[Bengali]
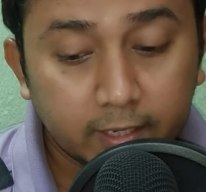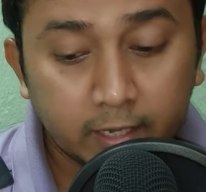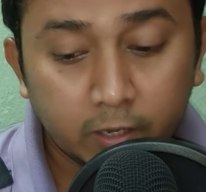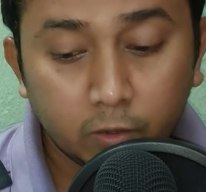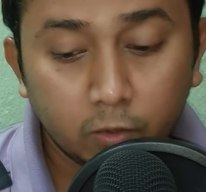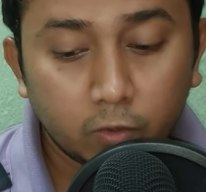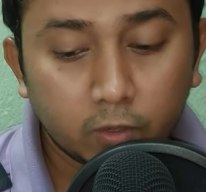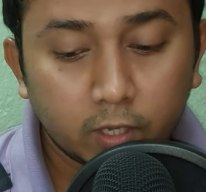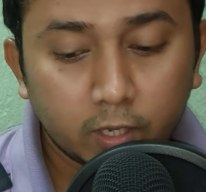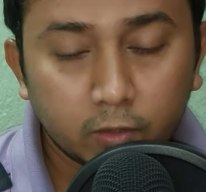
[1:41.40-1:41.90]

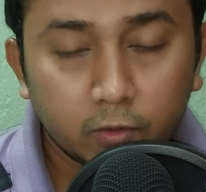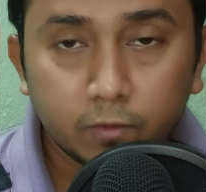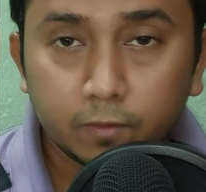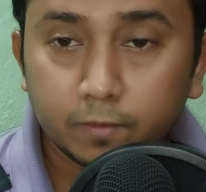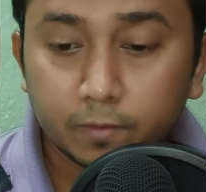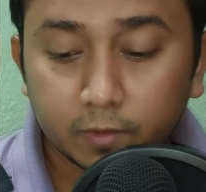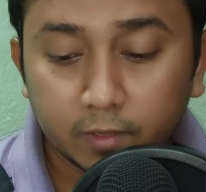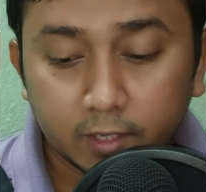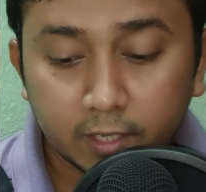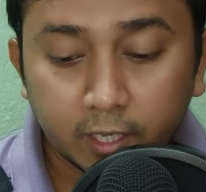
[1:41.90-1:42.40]
এগুলো গেল
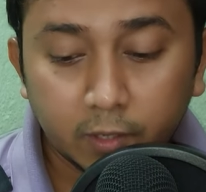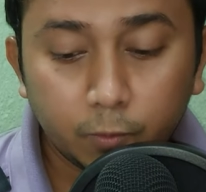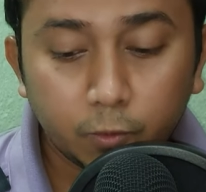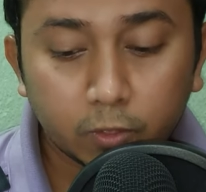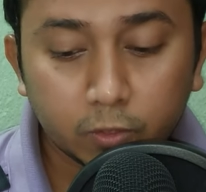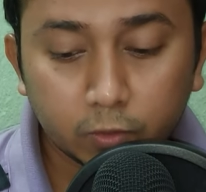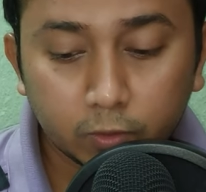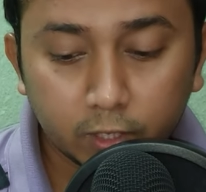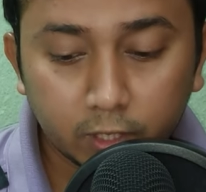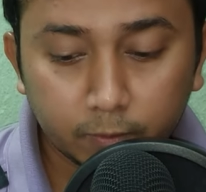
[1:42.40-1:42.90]
এরপর
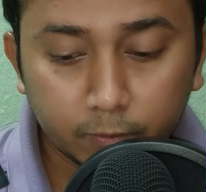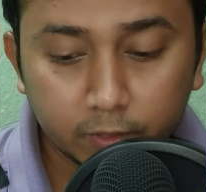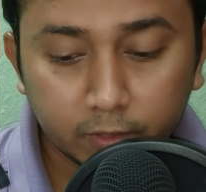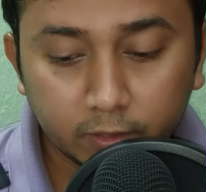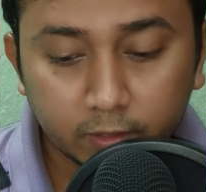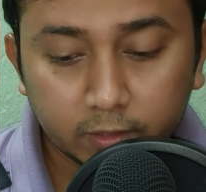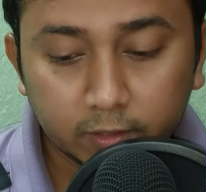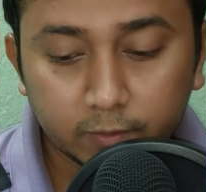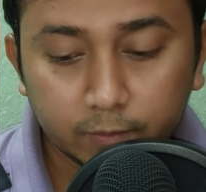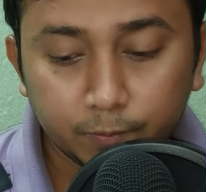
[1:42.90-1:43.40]
যদি আমি
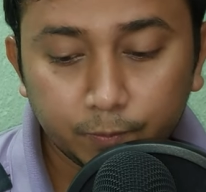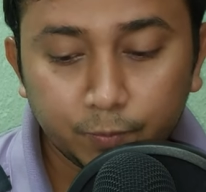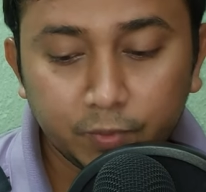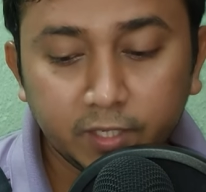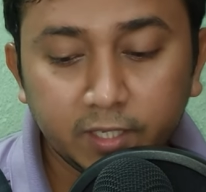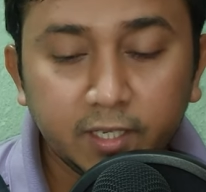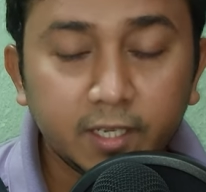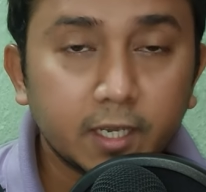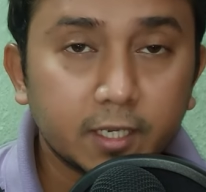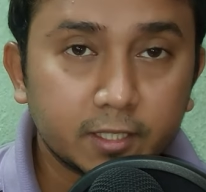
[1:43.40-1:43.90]

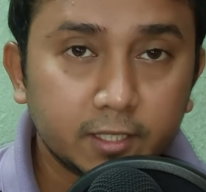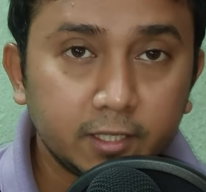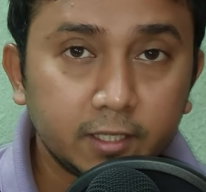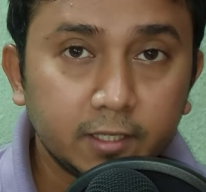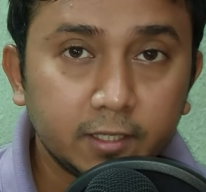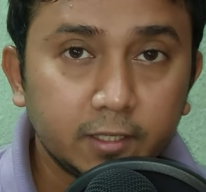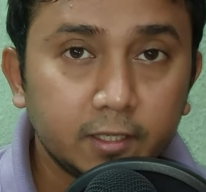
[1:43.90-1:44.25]
বিই e আসি